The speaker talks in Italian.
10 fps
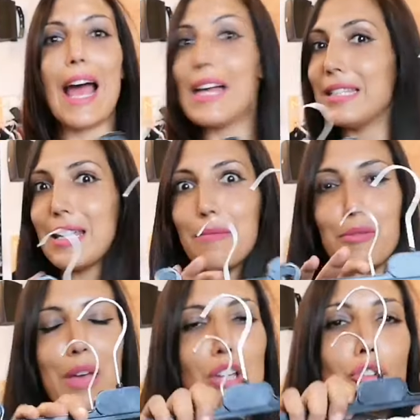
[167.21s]
grandi che
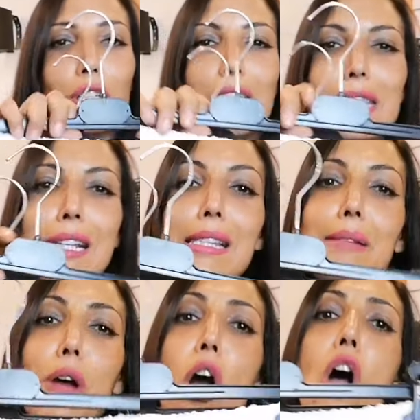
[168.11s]
mi piacciono
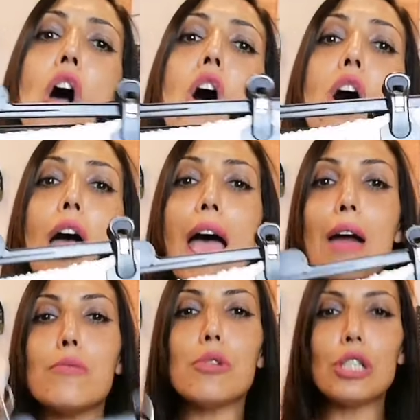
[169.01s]
tantissimo
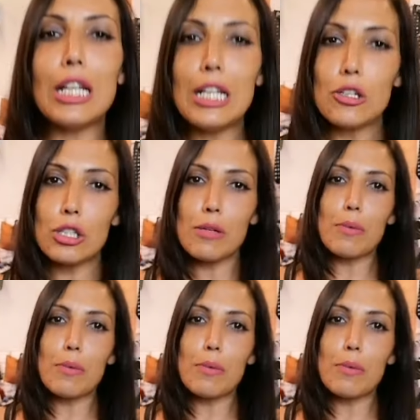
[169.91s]
è un modellino